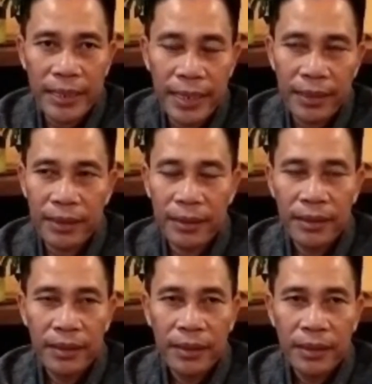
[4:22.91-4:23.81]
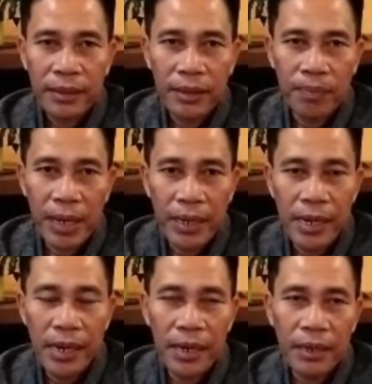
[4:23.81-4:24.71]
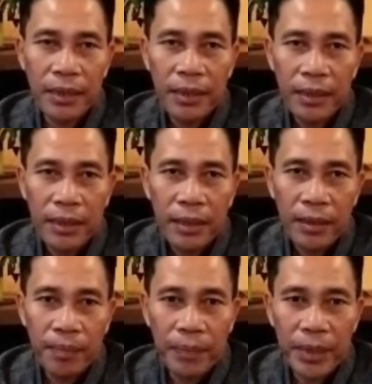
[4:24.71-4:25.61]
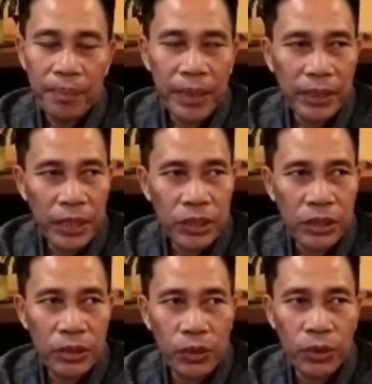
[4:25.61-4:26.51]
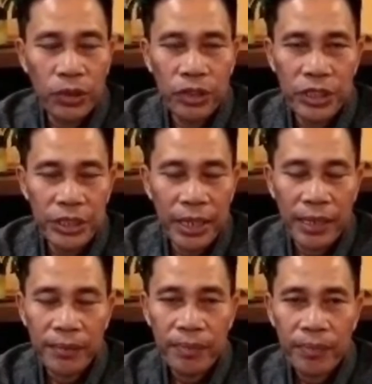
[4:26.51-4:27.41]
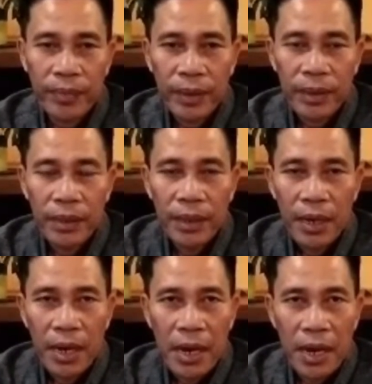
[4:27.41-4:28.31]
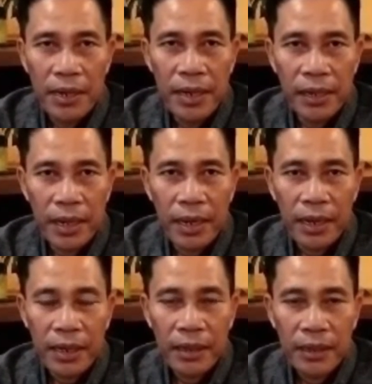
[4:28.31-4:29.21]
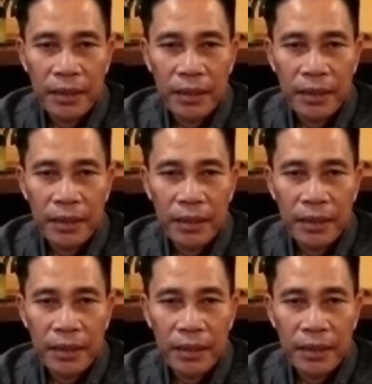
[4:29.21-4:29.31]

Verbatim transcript: Ajat kepada pm 4 s seluruh Indonesia adalah